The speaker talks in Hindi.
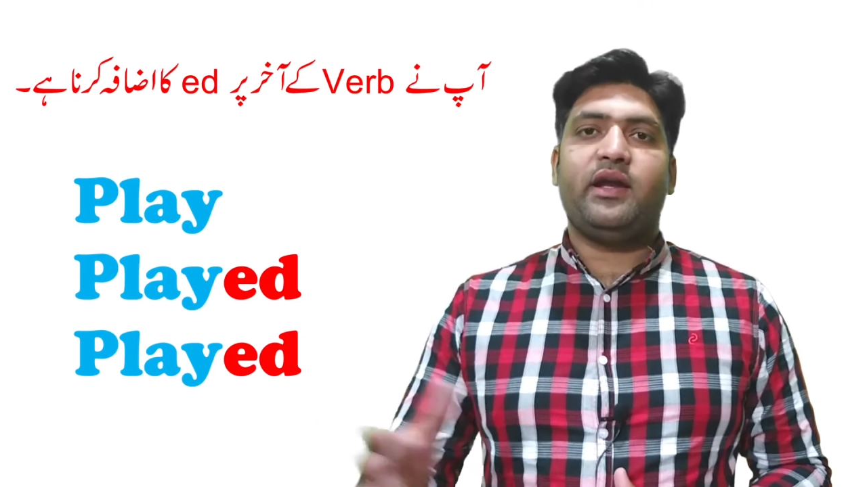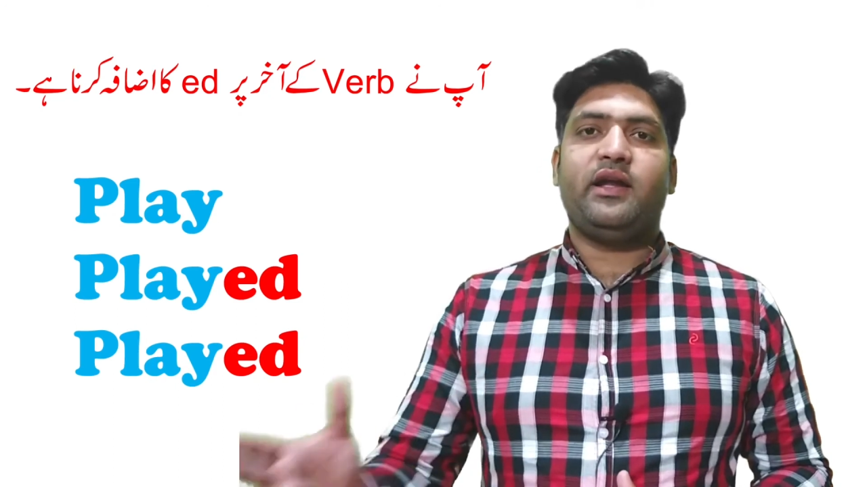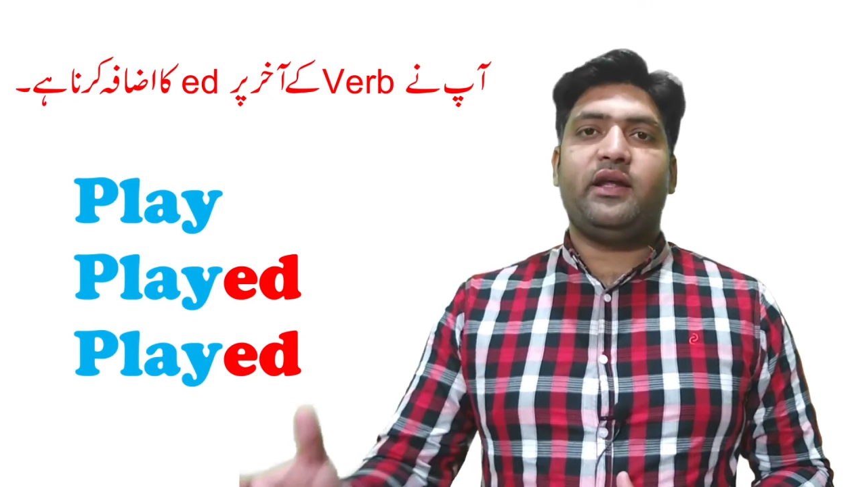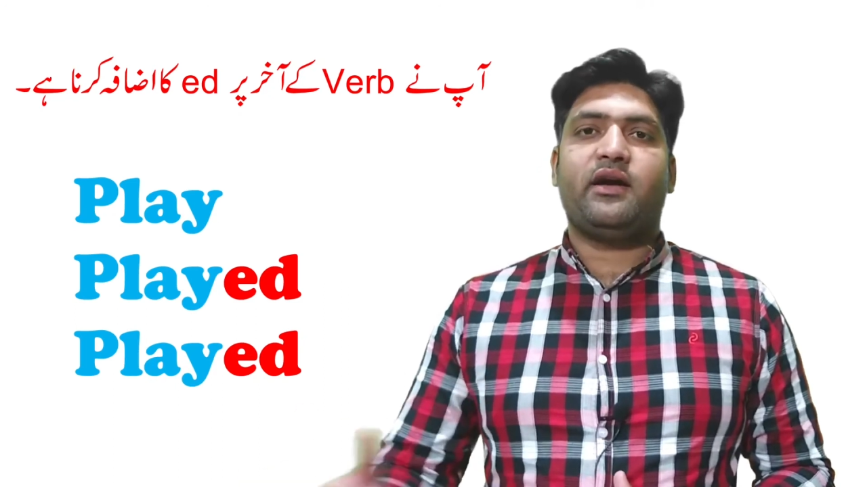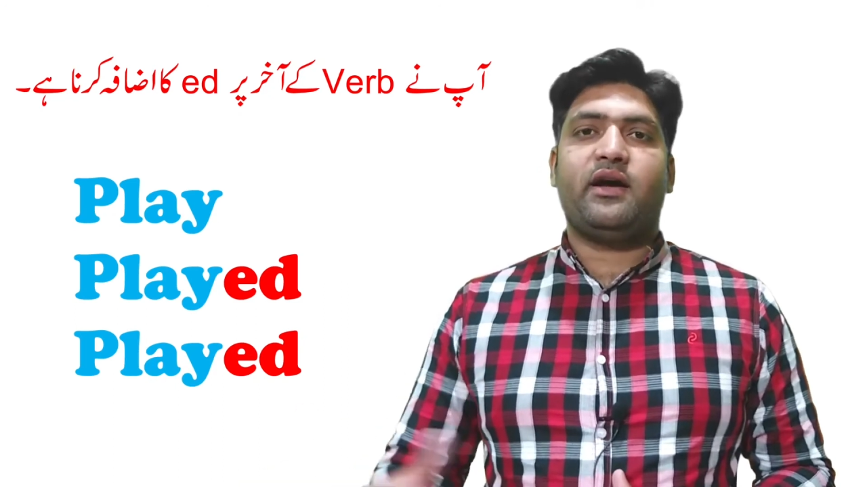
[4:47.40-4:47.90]
ई
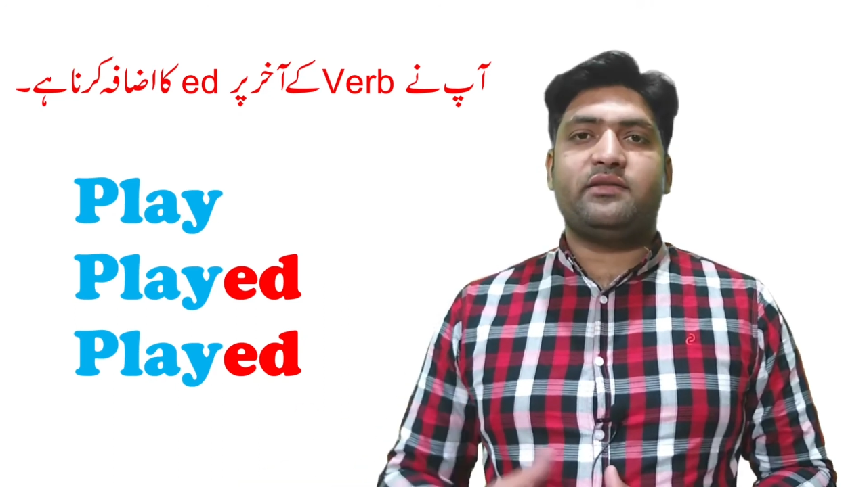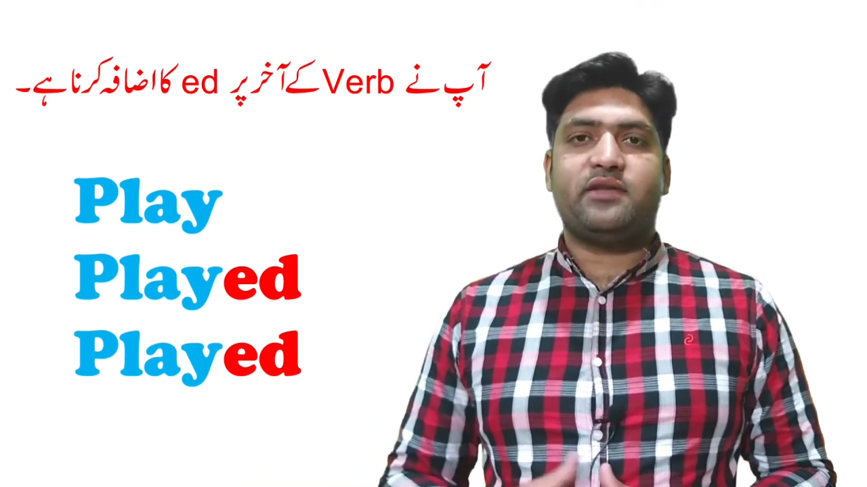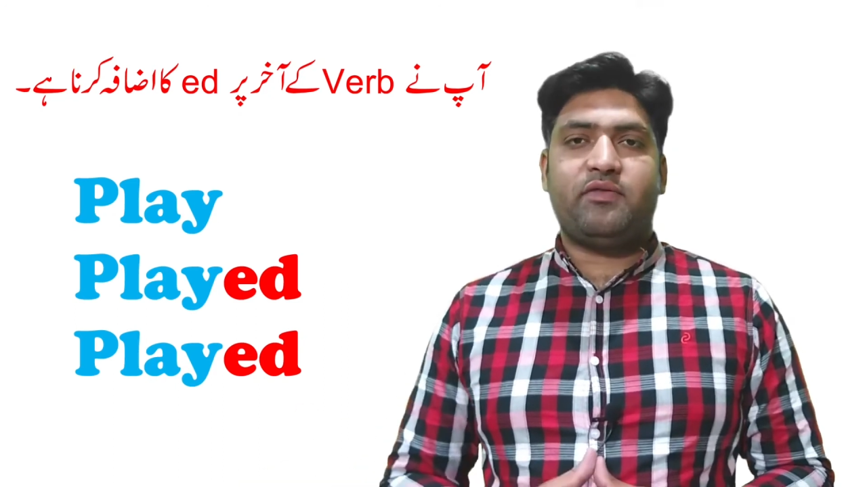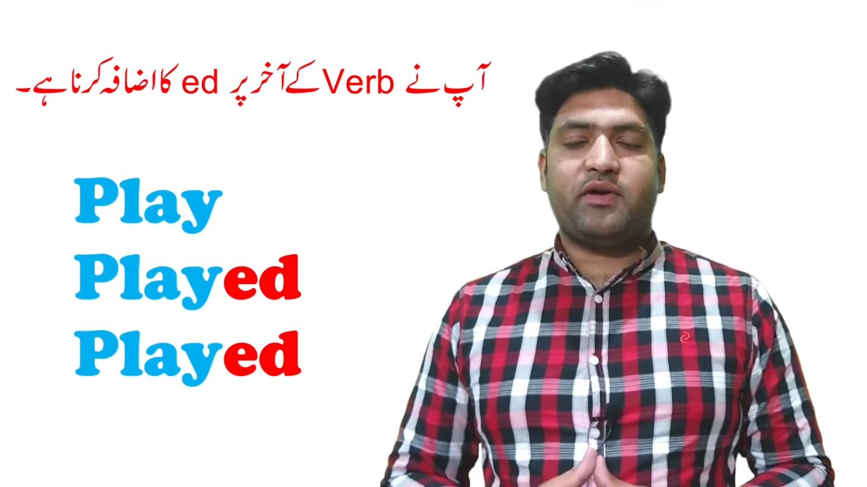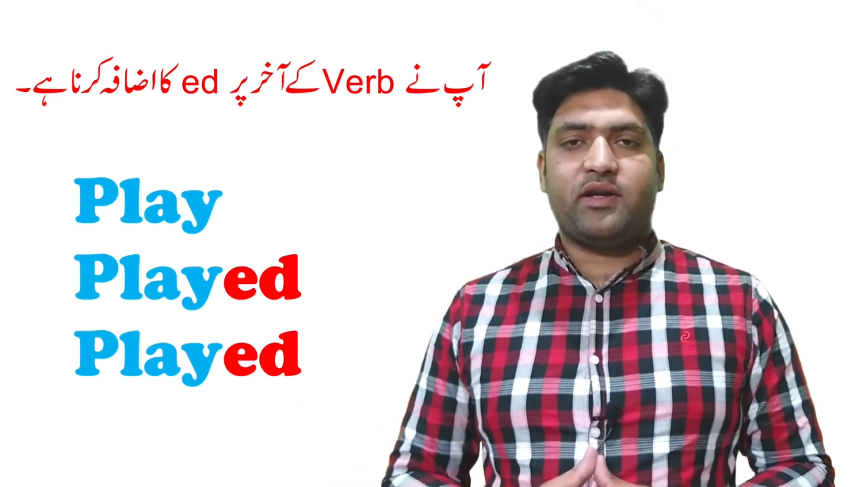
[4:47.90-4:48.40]
डी का
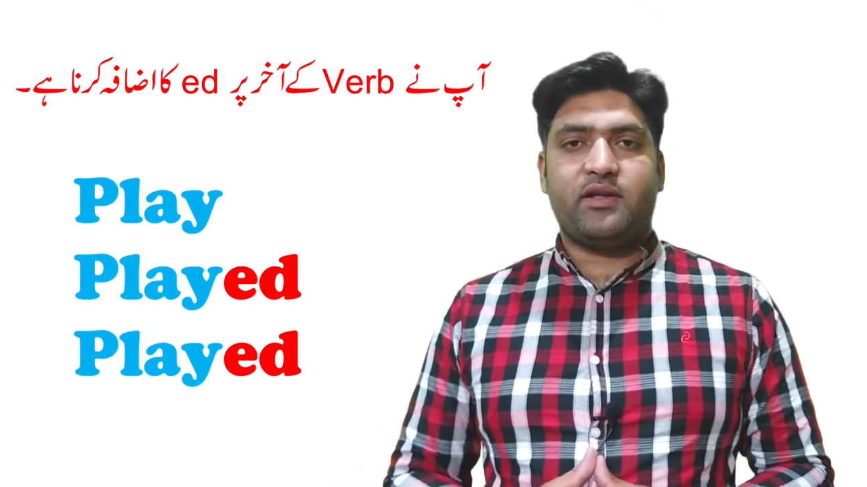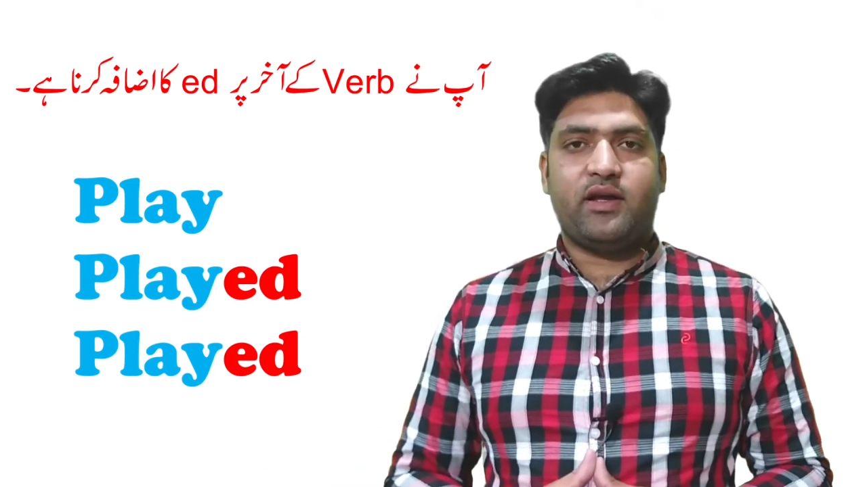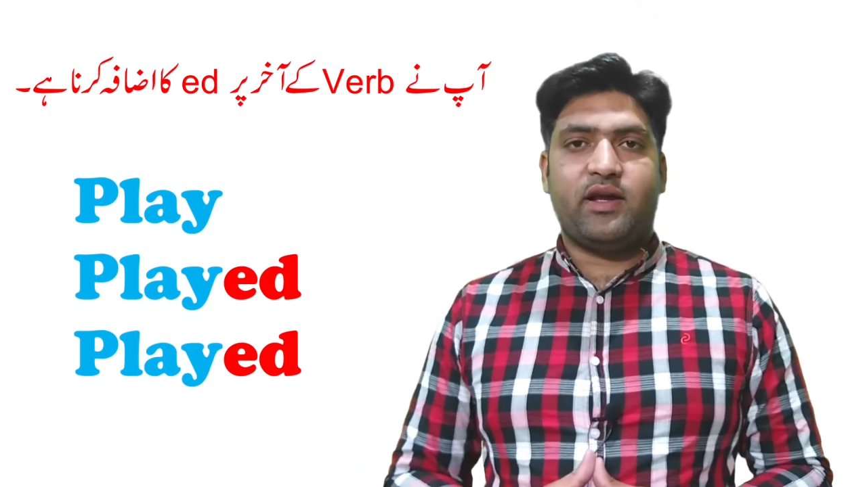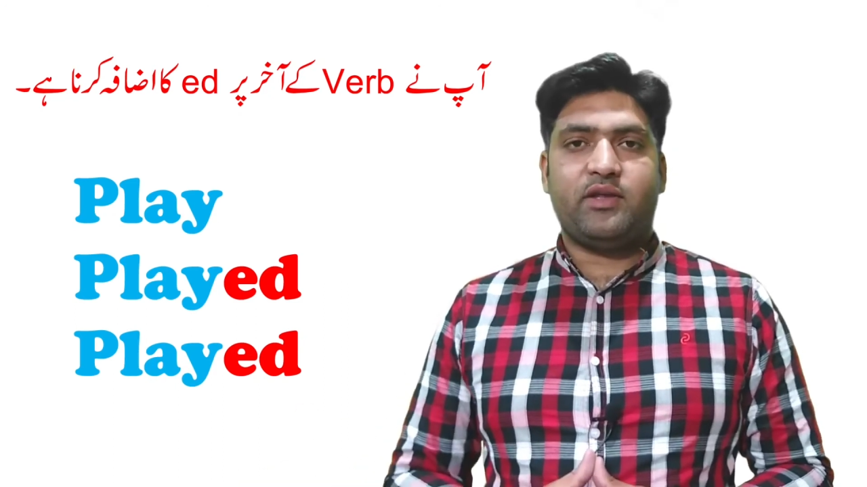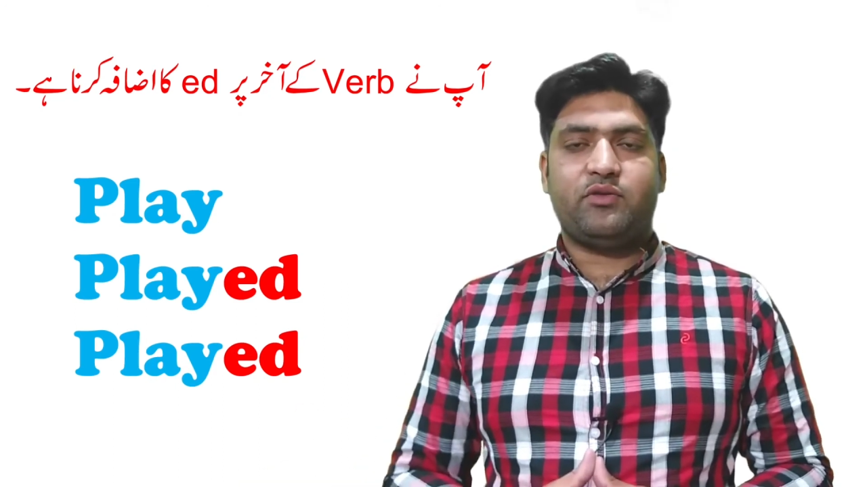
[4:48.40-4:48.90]
इजाफ़ा
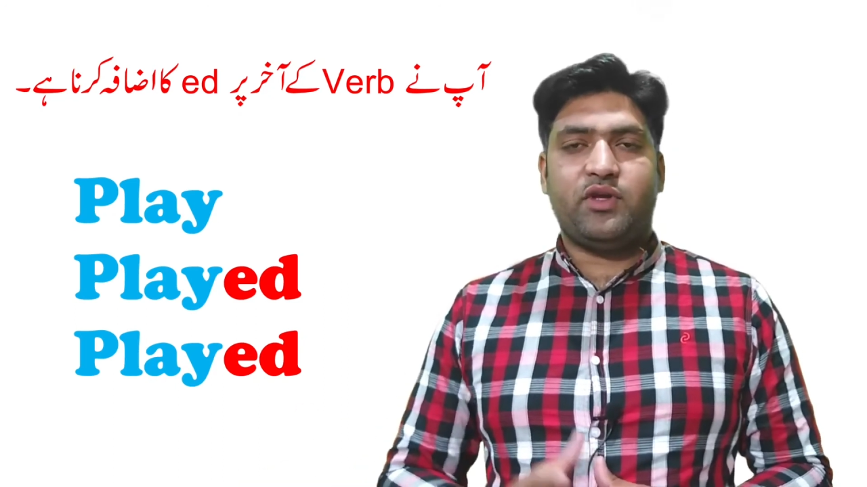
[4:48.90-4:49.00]
करना है